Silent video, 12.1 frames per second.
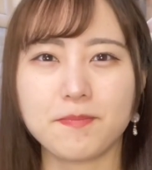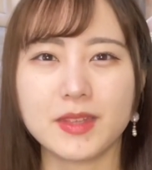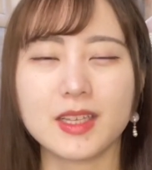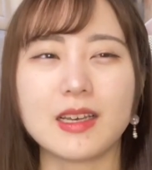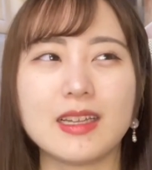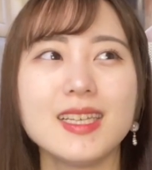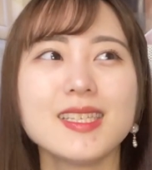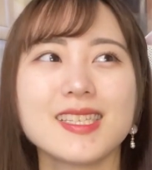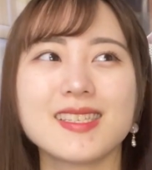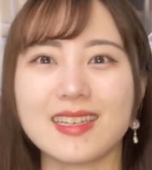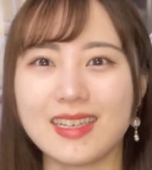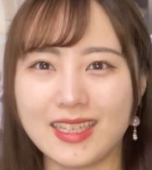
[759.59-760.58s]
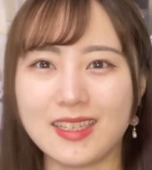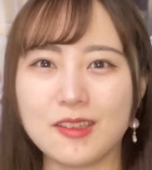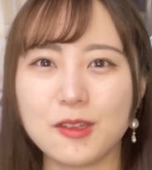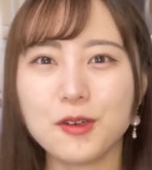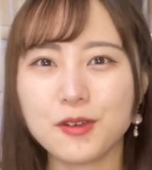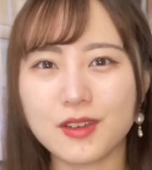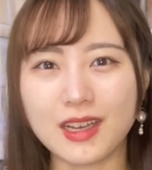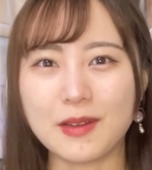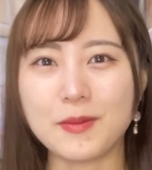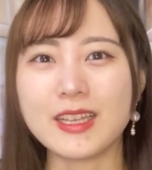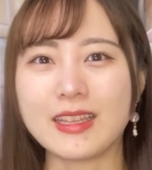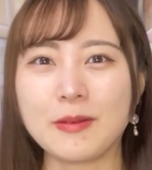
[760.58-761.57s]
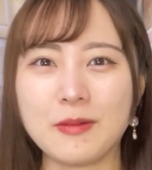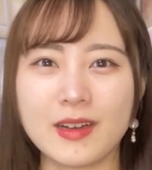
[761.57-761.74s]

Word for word: なんからしさが出る。遠くから見てて